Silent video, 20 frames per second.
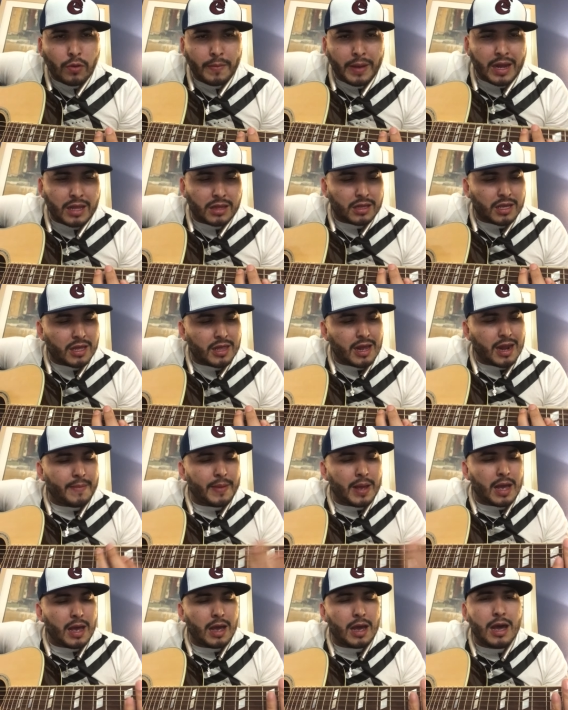Tomarte de la
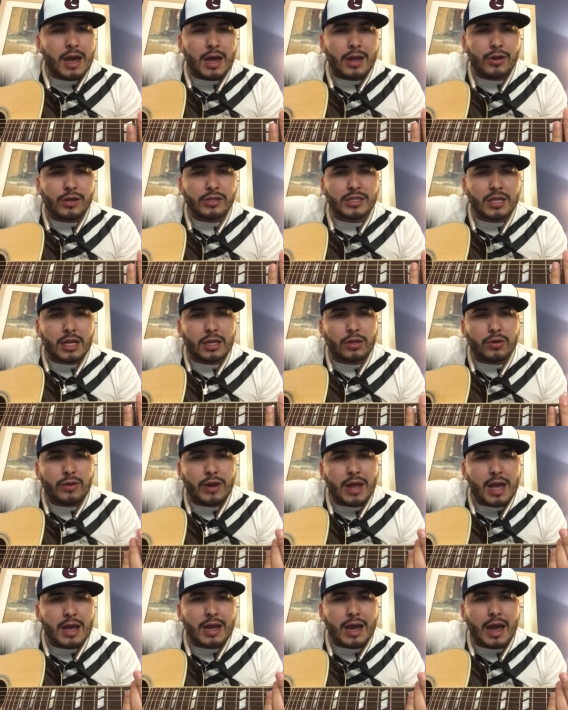mano, hacerte
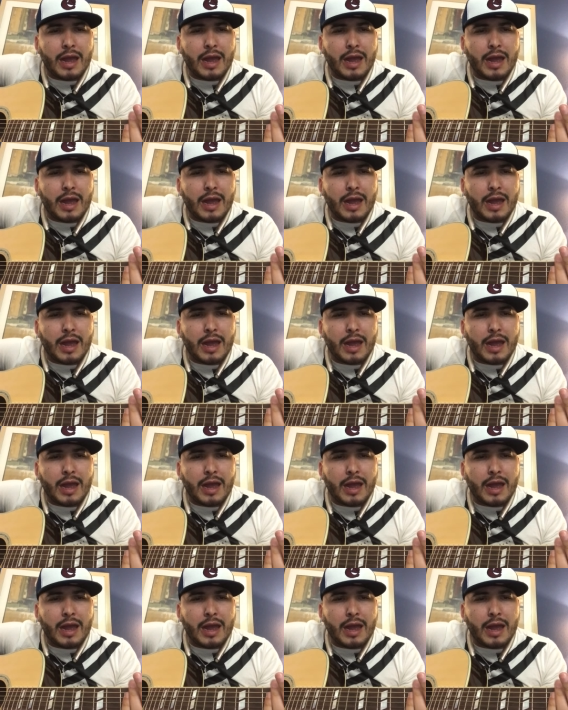una